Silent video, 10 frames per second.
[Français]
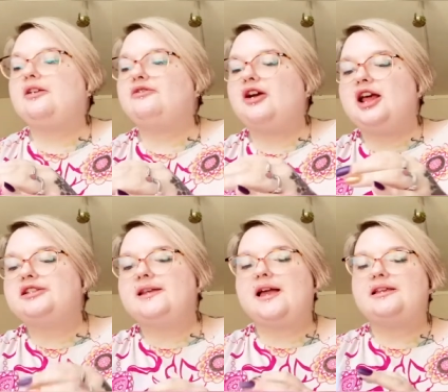Voilà,
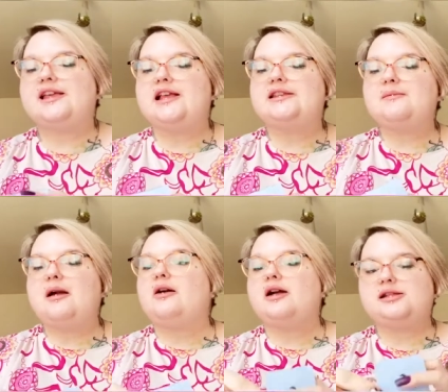c'est assez
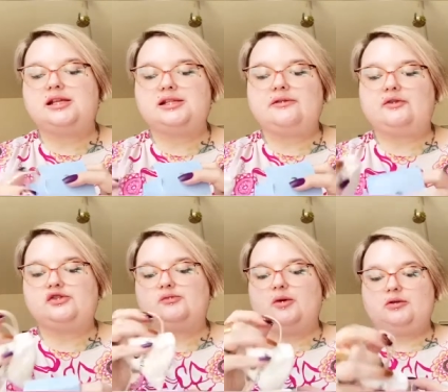marrant à tester,
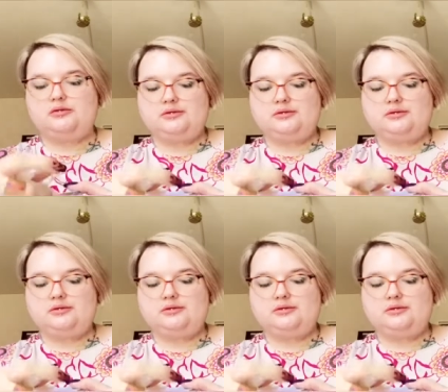franchement.